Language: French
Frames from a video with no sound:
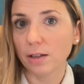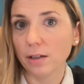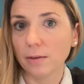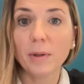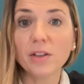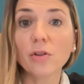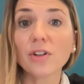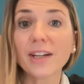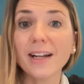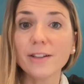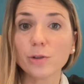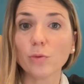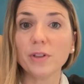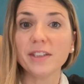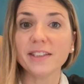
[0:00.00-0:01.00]
Maintenant, quelles
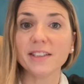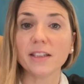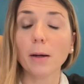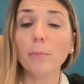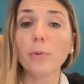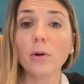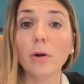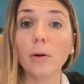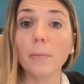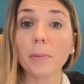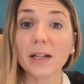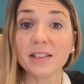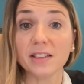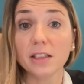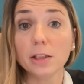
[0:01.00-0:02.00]
sont les étapes
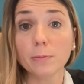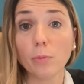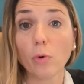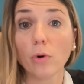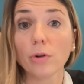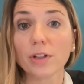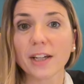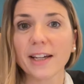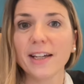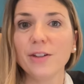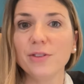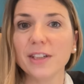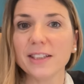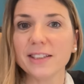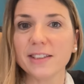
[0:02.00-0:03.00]
précises pour créer
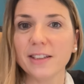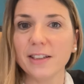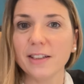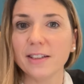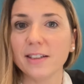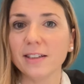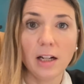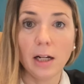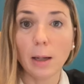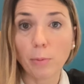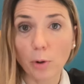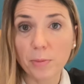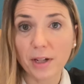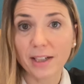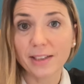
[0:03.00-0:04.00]
une SCI La
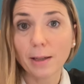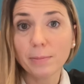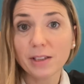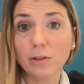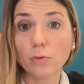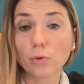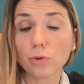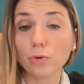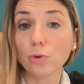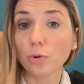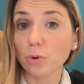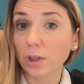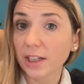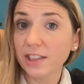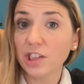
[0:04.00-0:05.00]
première étape, c'est donc de
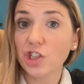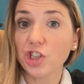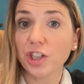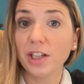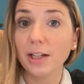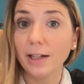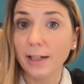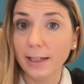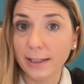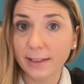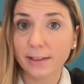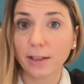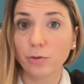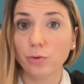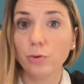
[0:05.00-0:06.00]
rédiger les
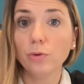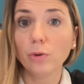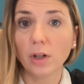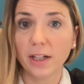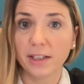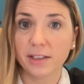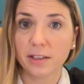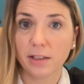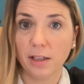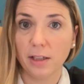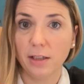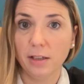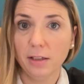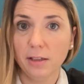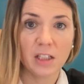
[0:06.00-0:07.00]
statuts de la SCI.